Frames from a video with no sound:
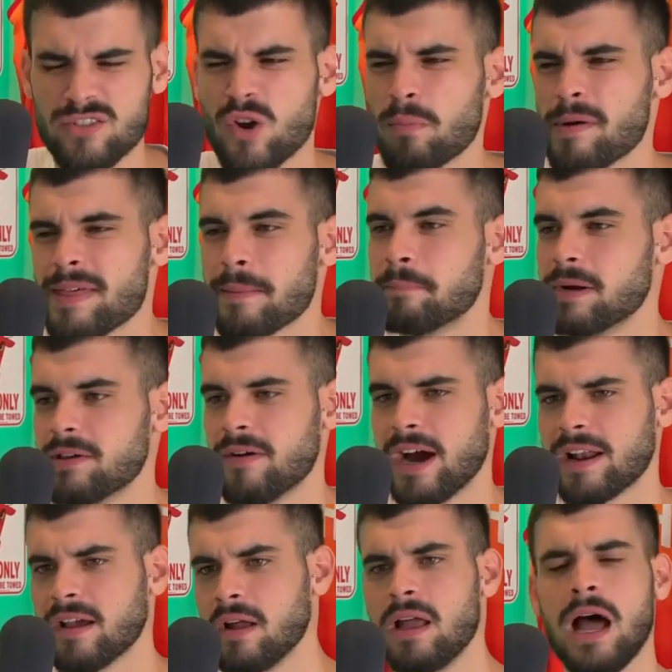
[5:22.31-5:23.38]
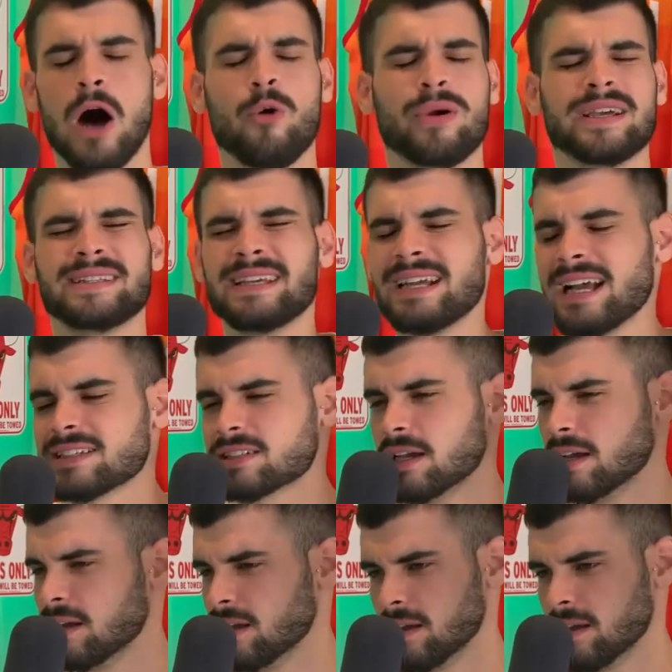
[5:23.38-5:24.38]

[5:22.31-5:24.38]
No puedes privar, aunque tengas